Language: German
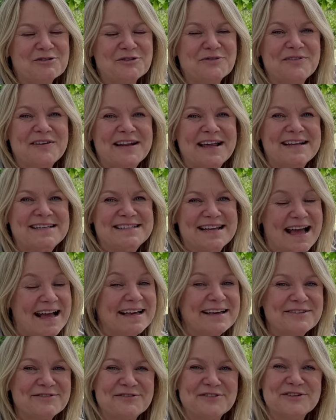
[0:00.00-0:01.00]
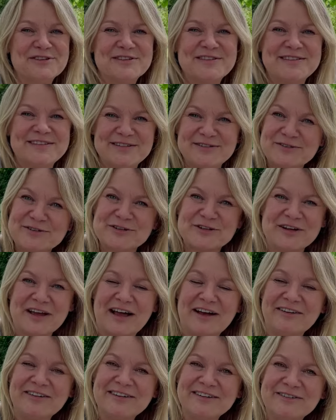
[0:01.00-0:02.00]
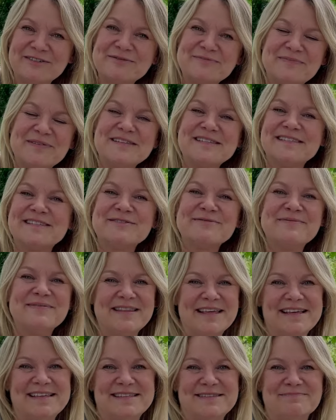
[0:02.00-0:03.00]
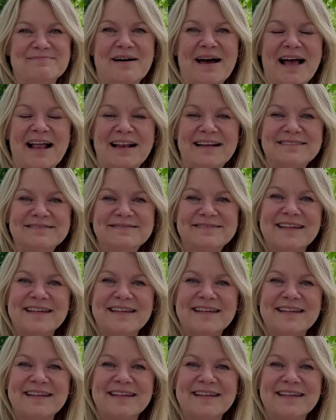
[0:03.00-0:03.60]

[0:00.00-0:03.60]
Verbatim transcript: schon wieder Danke fürs Zuschauen und bis zum nächsten Mal.